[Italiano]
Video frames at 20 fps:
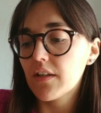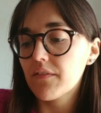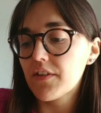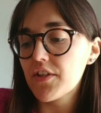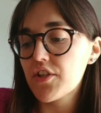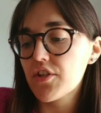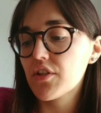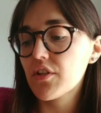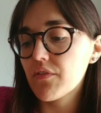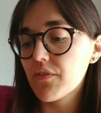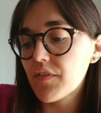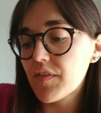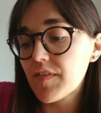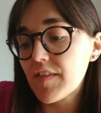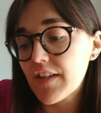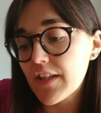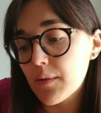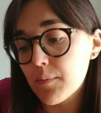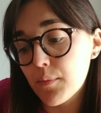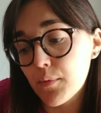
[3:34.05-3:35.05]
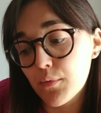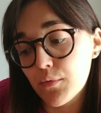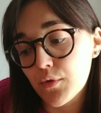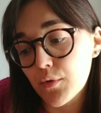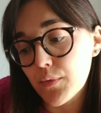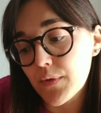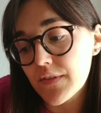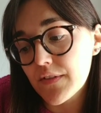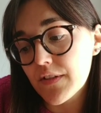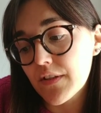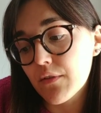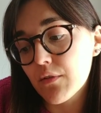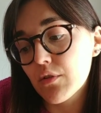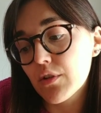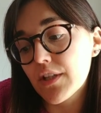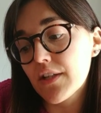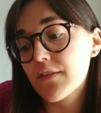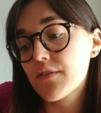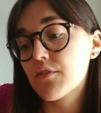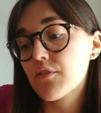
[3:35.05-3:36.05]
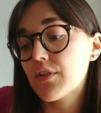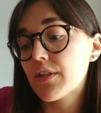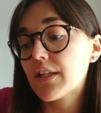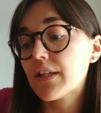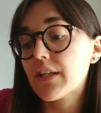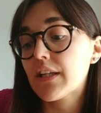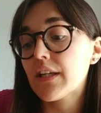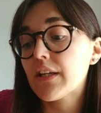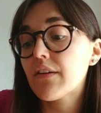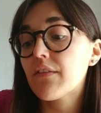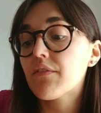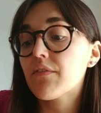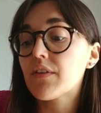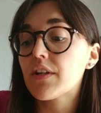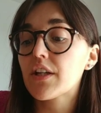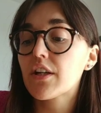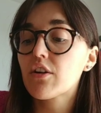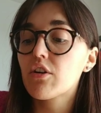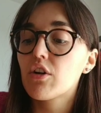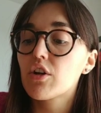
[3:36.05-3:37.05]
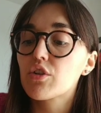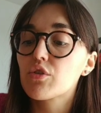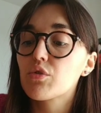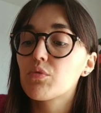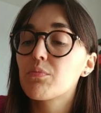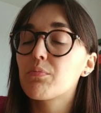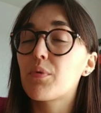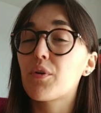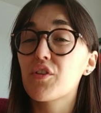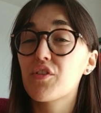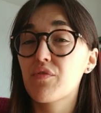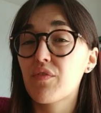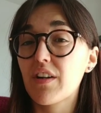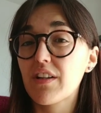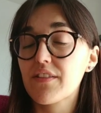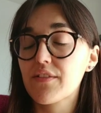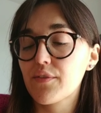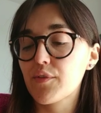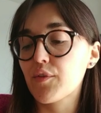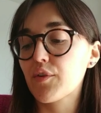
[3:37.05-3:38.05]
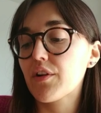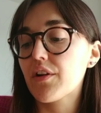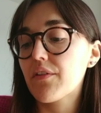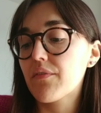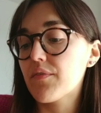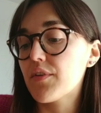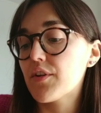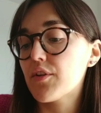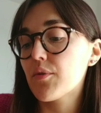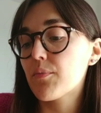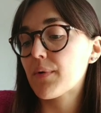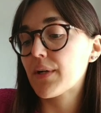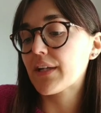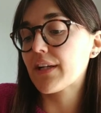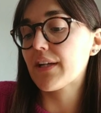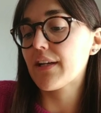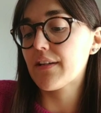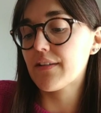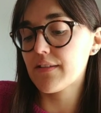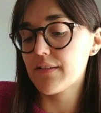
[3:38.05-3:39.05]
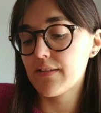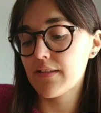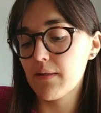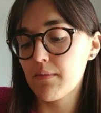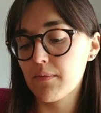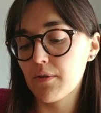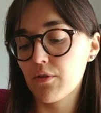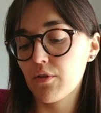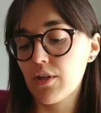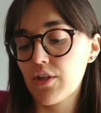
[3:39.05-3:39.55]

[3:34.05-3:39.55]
facendovi vedere appunto queste colorazioni che vi ricordo un po' spassano nel video perché sembrano